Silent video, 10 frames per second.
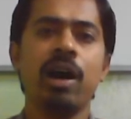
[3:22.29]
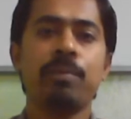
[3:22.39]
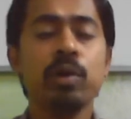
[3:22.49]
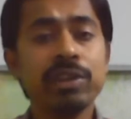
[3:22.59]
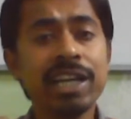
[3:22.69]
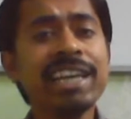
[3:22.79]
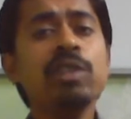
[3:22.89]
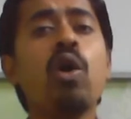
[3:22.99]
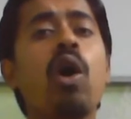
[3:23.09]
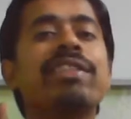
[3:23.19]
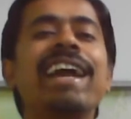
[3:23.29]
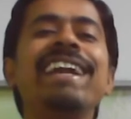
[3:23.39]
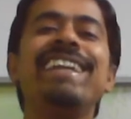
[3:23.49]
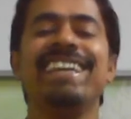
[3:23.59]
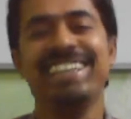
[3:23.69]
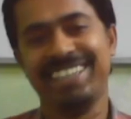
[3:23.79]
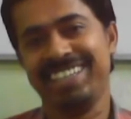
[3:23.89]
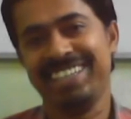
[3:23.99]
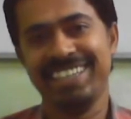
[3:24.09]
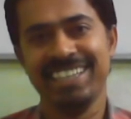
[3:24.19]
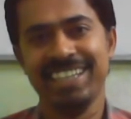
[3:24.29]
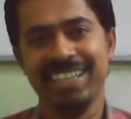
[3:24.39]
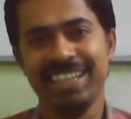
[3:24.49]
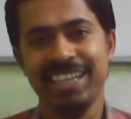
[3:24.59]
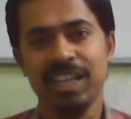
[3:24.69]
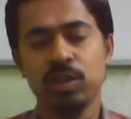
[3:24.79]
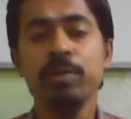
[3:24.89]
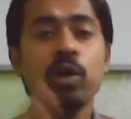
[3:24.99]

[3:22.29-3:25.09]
প্রত্যেকটা কিন্তু অথেন্টিক তুমি